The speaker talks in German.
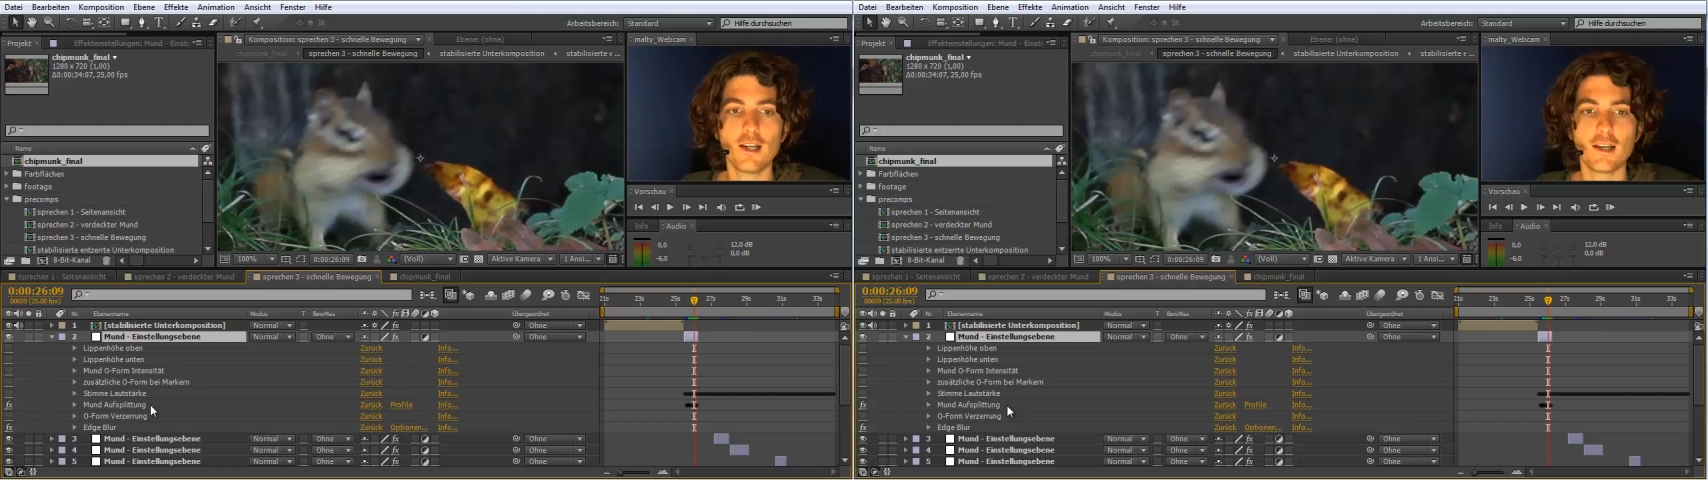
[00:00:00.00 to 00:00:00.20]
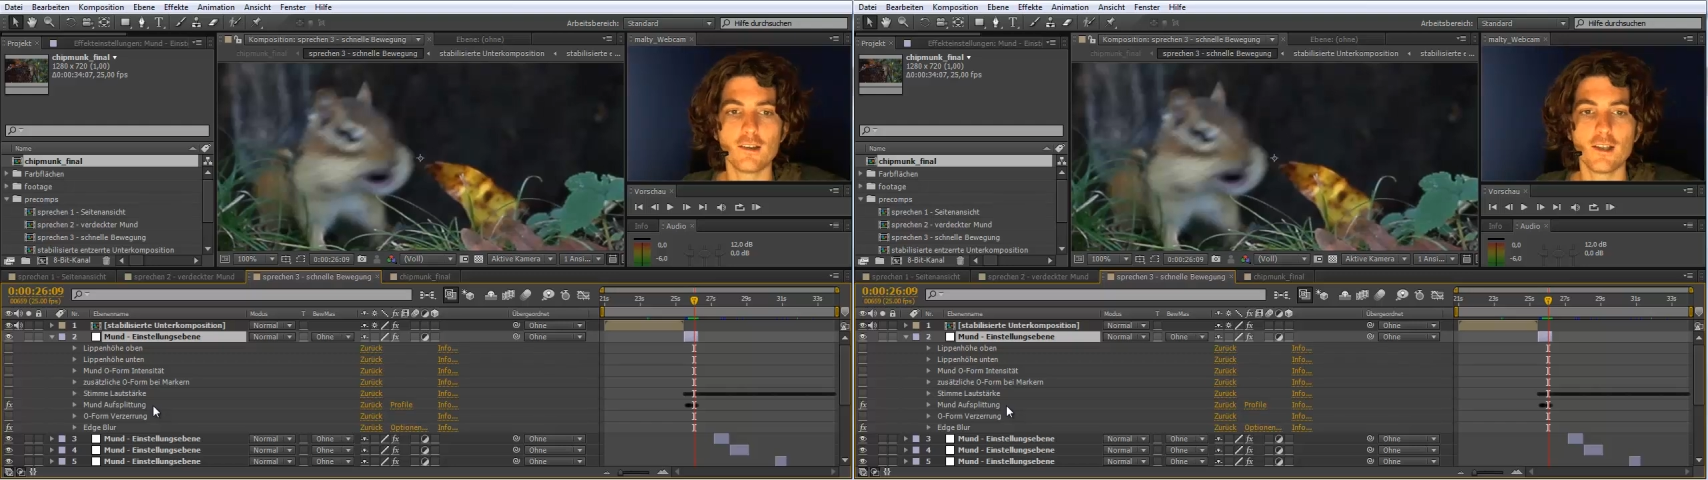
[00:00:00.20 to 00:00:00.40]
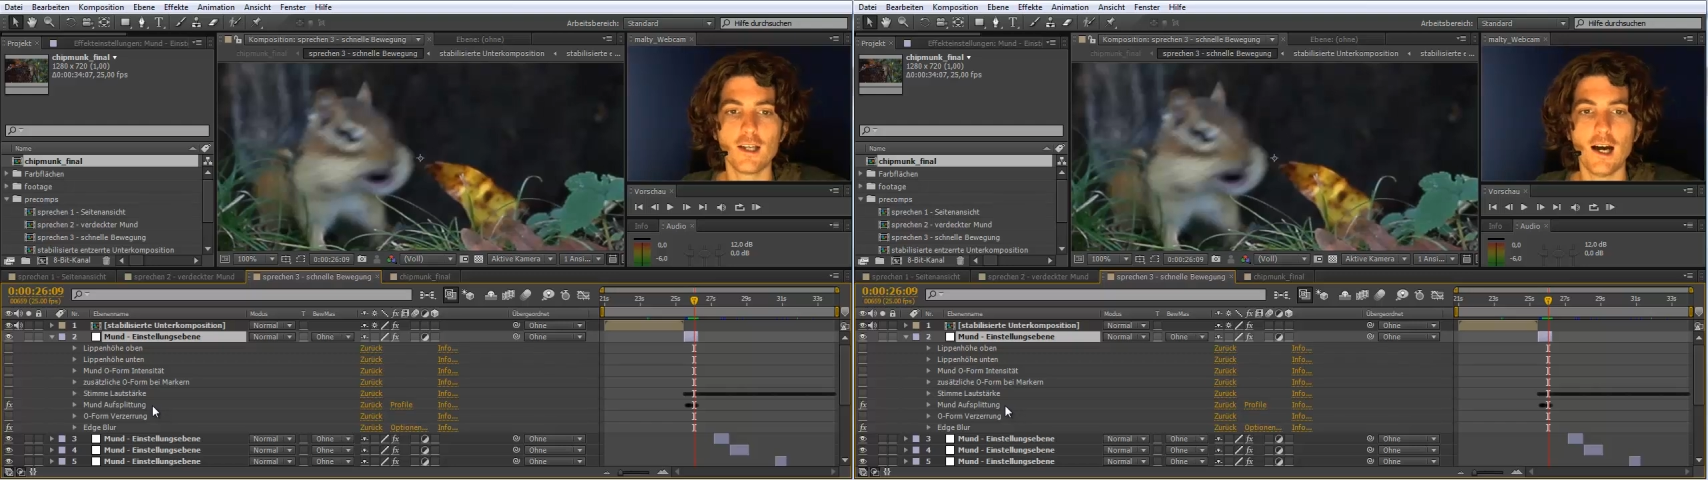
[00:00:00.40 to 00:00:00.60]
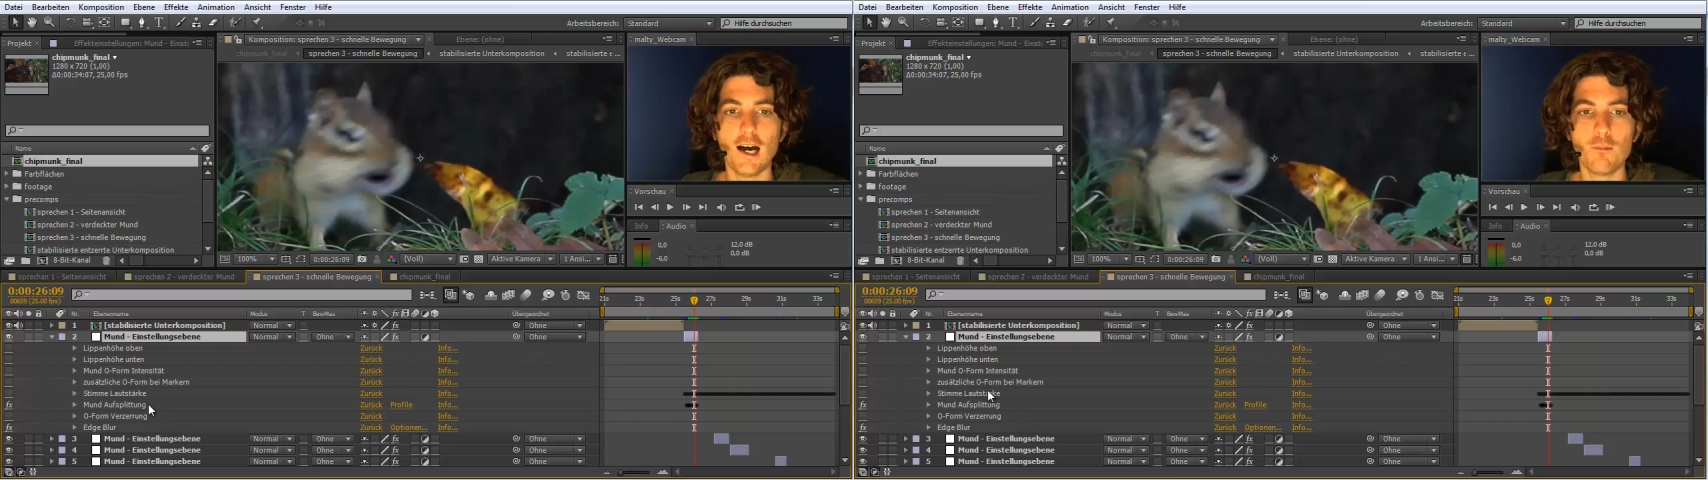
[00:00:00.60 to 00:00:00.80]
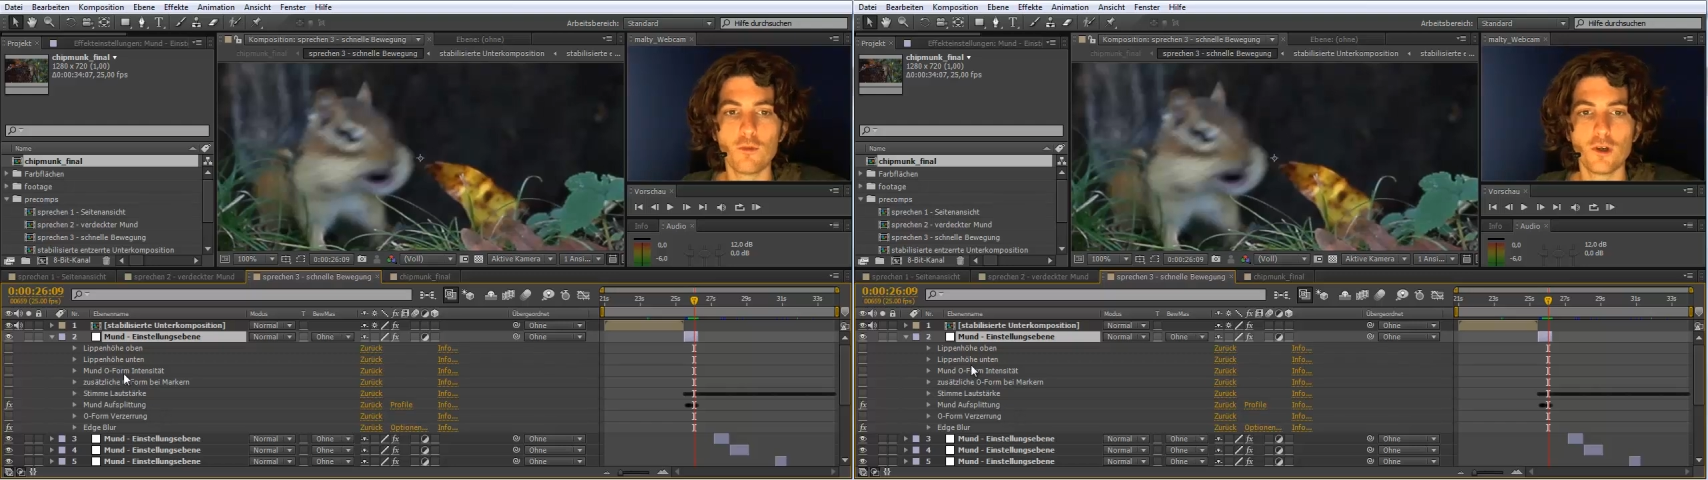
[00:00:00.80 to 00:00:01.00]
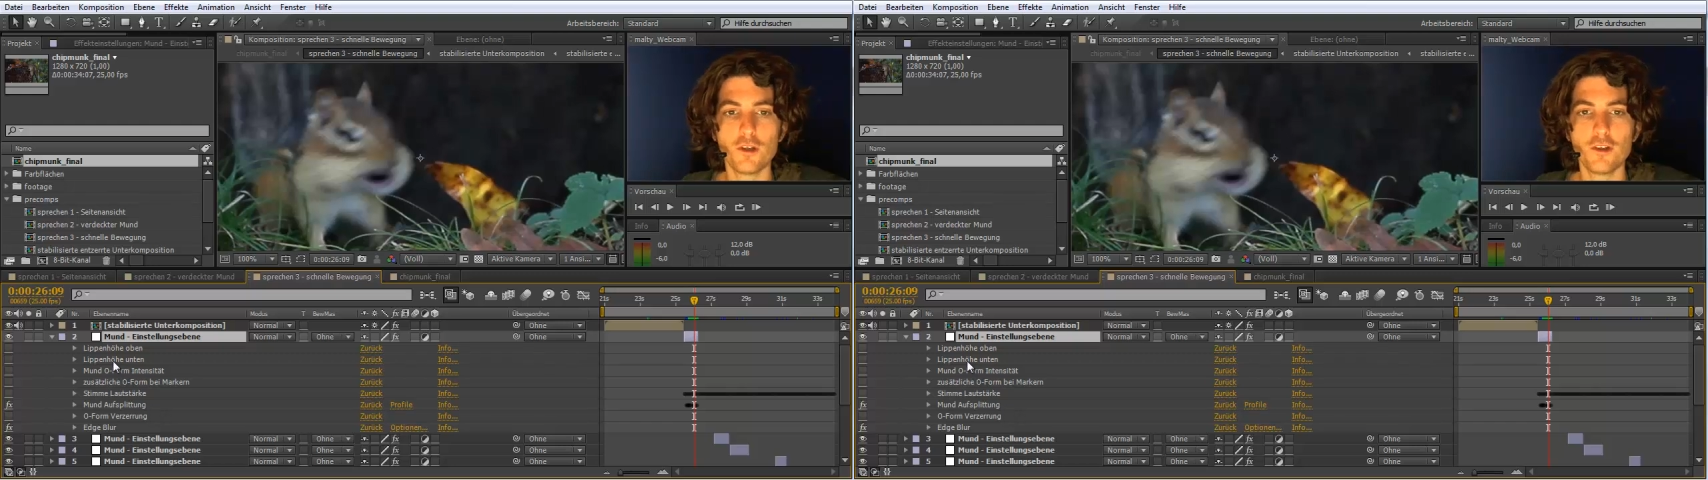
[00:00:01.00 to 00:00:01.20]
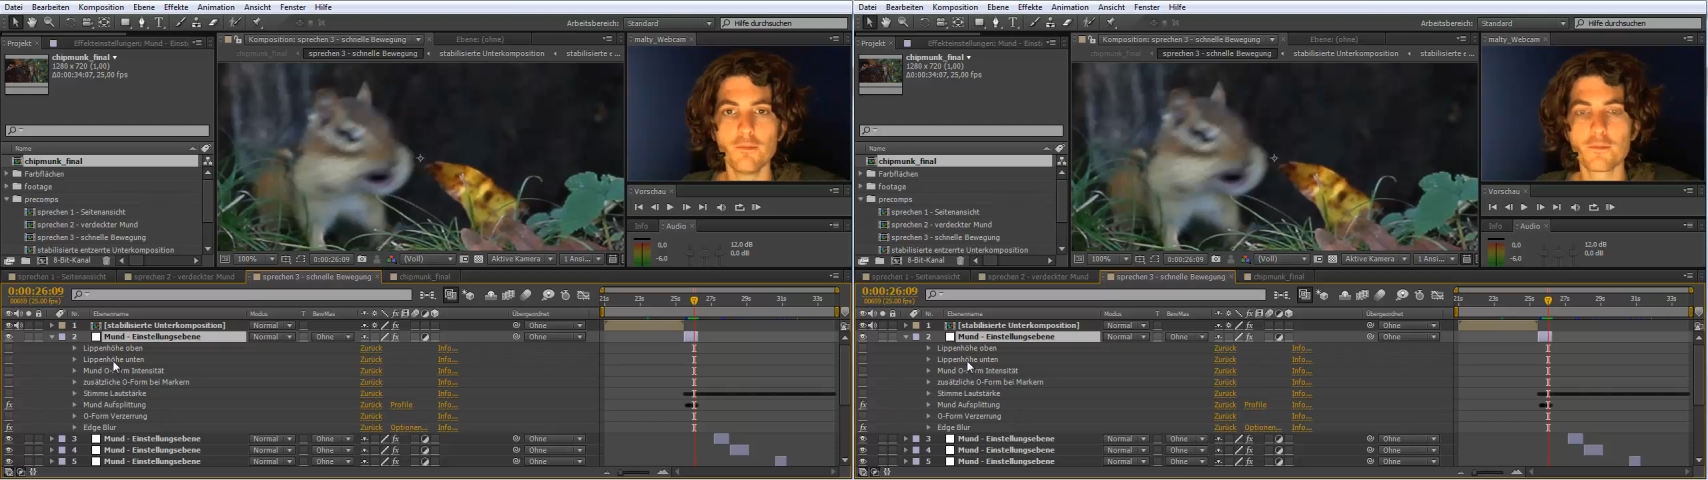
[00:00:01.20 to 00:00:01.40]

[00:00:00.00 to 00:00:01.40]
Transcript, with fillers: gar nicht haben wollte.